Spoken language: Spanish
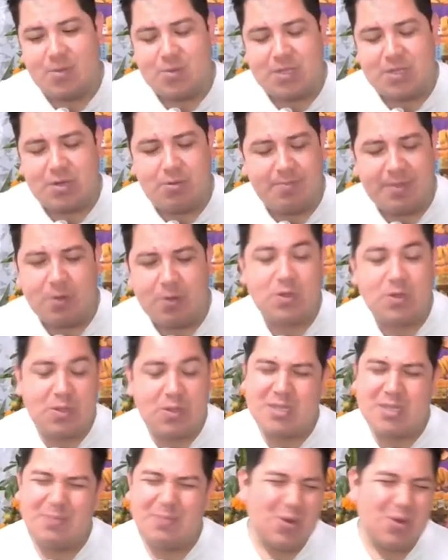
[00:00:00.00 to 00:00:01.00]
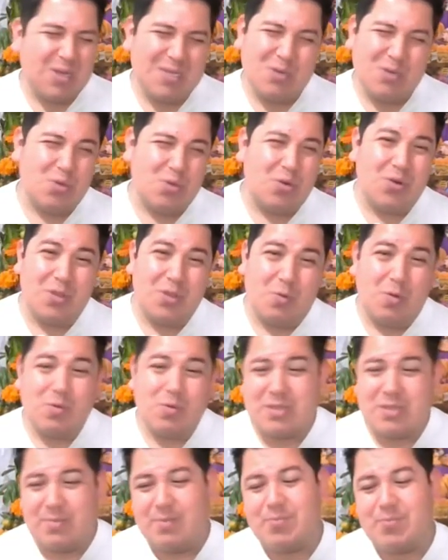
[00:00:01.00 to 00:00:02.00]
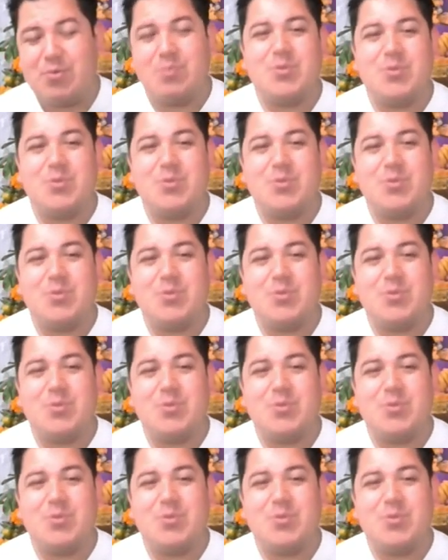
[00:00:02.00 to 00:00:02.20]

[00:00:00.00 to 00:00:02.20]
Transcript: usarlo. Pero bueno, en esa época hacía un dolor de huevos también por